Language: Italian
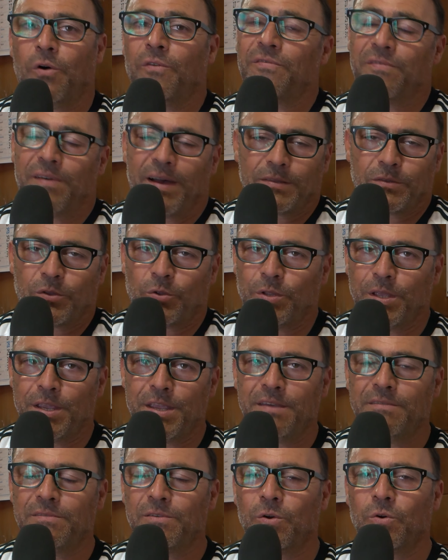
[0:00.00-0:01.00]
ho fatto
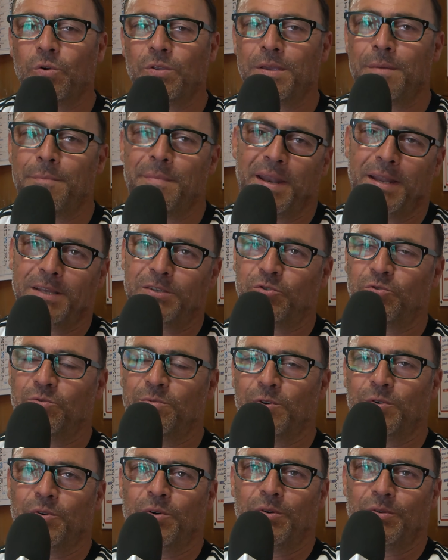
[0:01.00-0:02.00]
degli errori e me ne
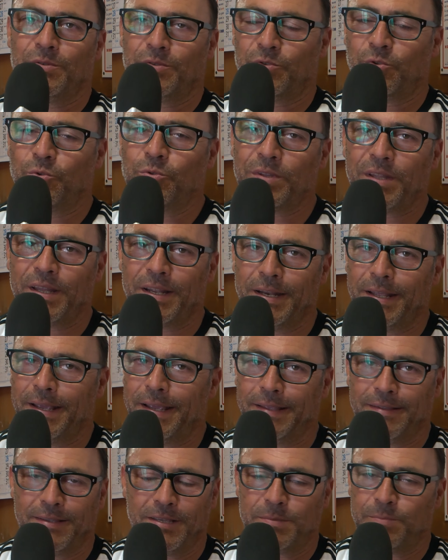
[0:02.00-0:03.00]
assumo tutte
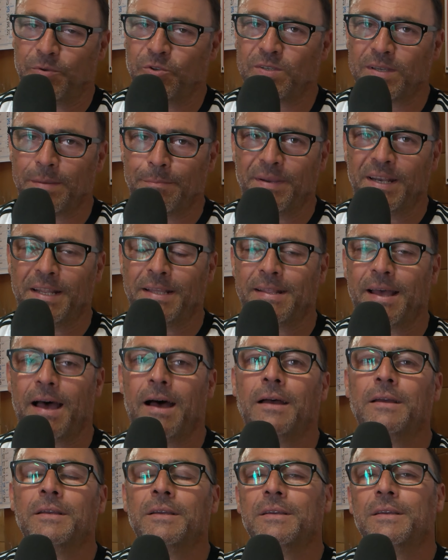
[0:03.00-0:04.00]
le
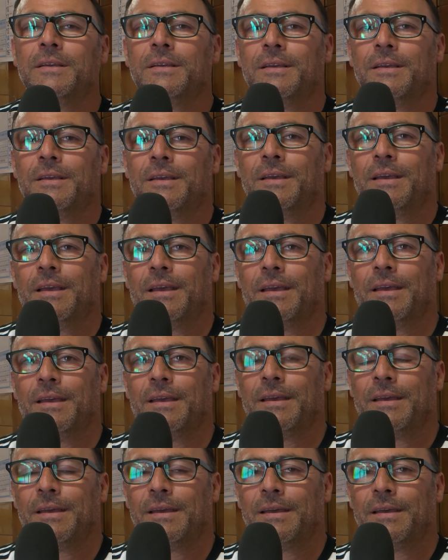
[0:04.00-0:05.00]
responsabilità.
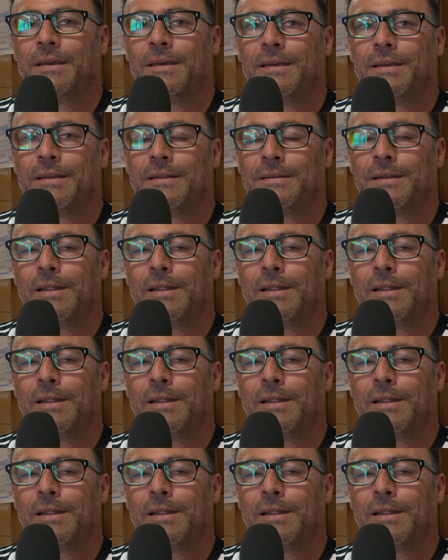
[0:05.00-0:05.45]
Eh,